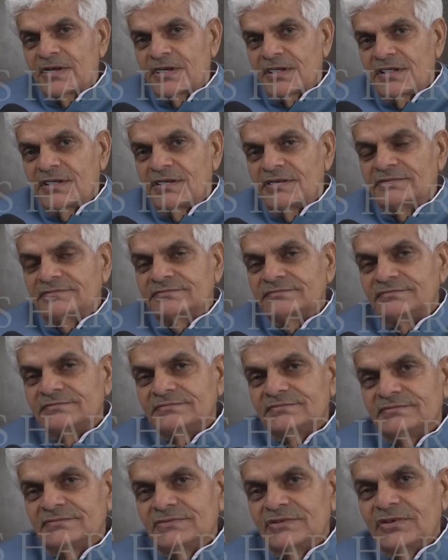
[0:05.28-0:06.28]
पार का
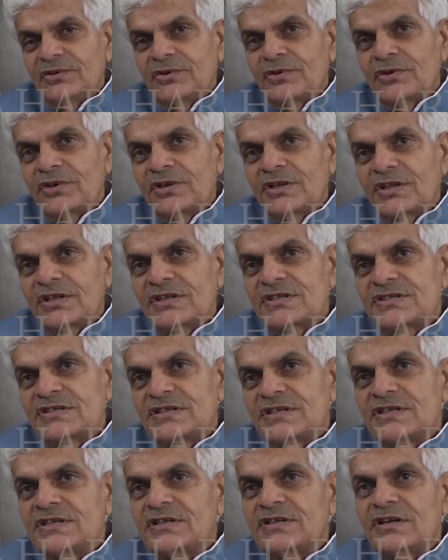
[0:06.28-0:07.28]
और इनकी
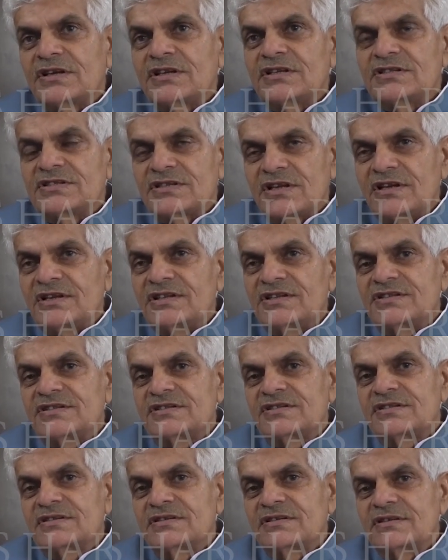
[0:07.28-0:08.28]
सीट आई
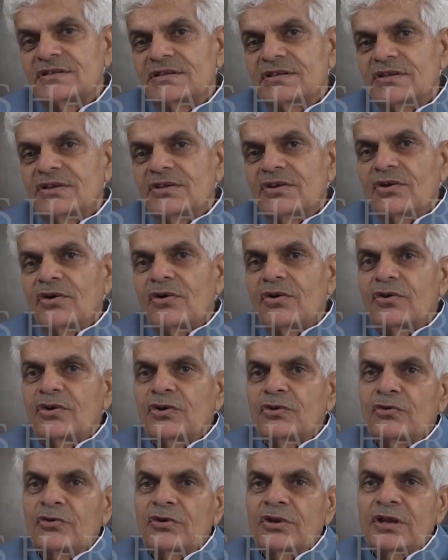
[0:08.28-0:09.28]
चालीस
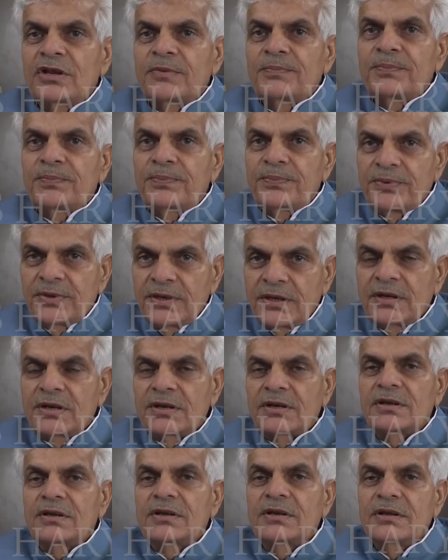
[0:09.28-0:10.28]
और इन्होंने
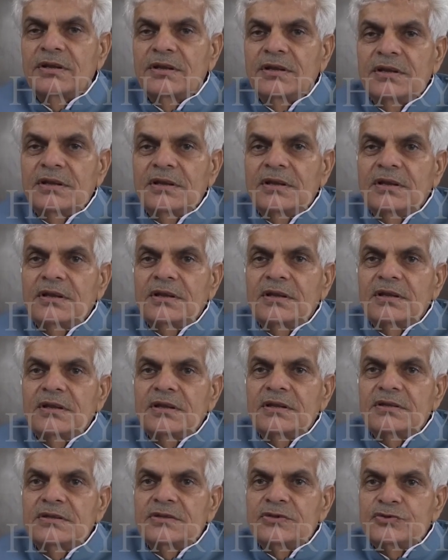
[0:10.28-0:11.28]
फिर
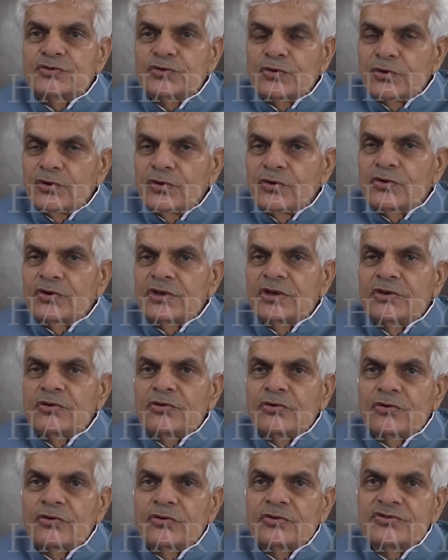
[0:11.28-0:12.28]
जो लोग
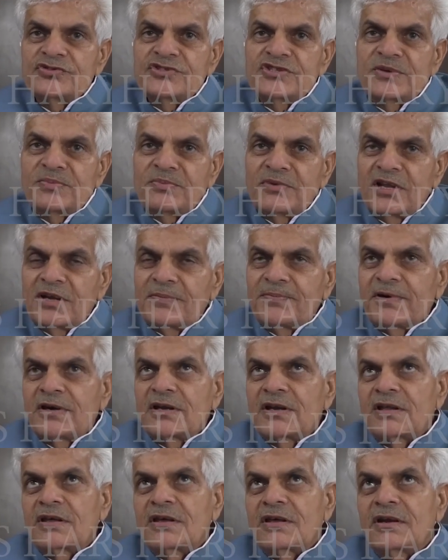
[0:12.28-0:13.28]
इनको जमुना
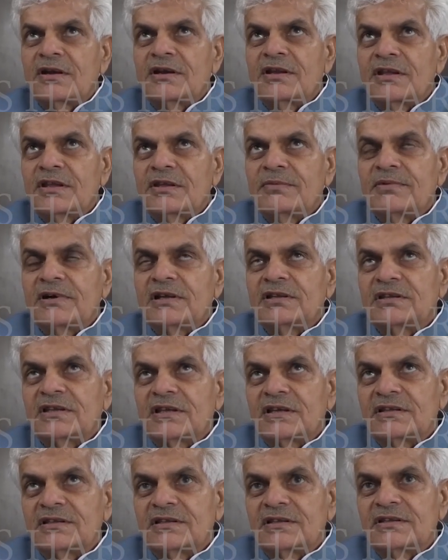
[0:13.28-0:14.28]
पार करने की बात
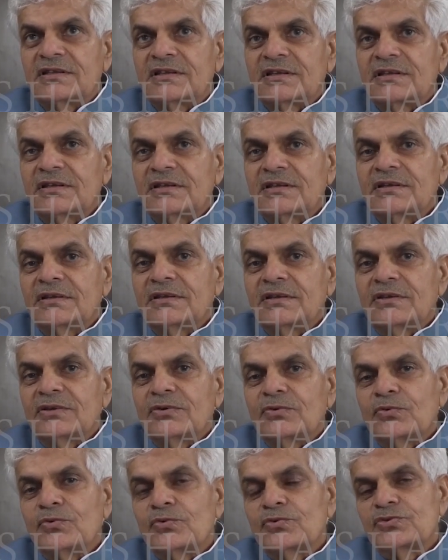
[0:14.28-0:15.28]
कहते थे
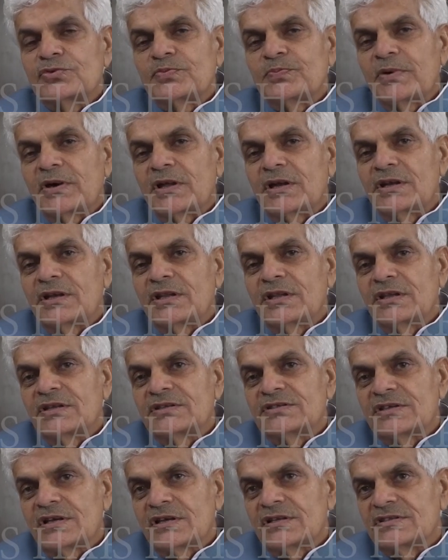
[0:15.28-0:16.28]
उस पार्टी
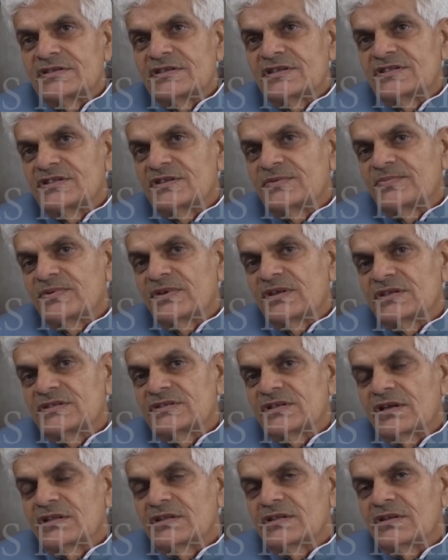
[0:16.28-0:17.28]
के साथ जेजेपी के
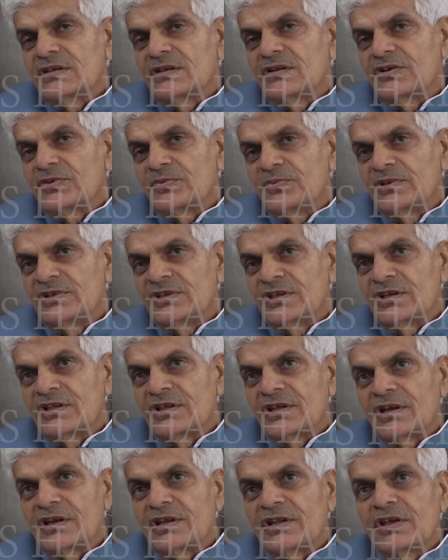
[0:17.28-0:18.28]
साथ
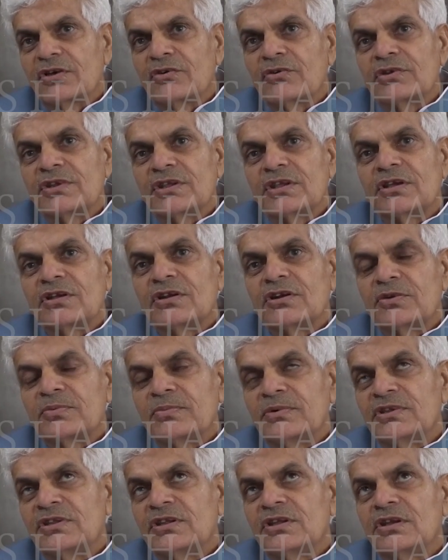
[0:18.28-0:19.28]
गठबंधन कर लिया और ये
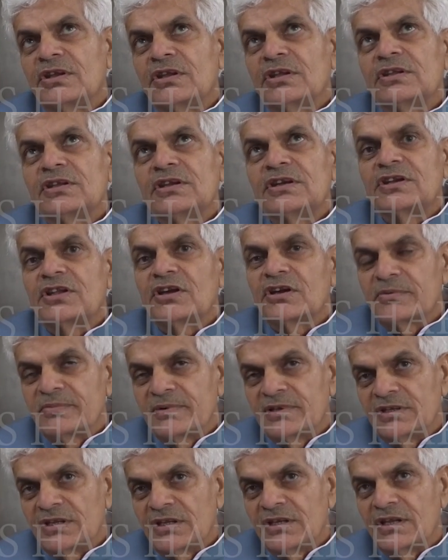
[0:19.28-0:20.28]
गठबंधन नहीं ये
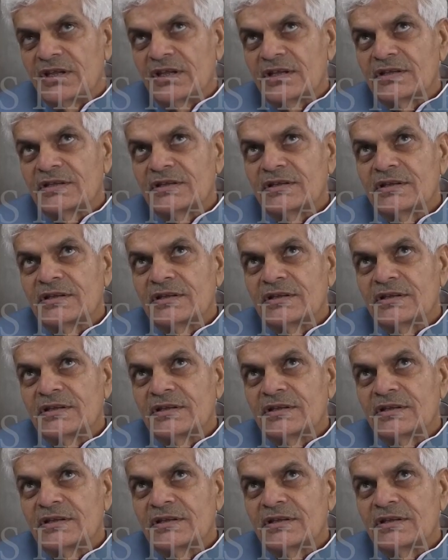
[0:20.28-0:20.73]
ठगबंधन है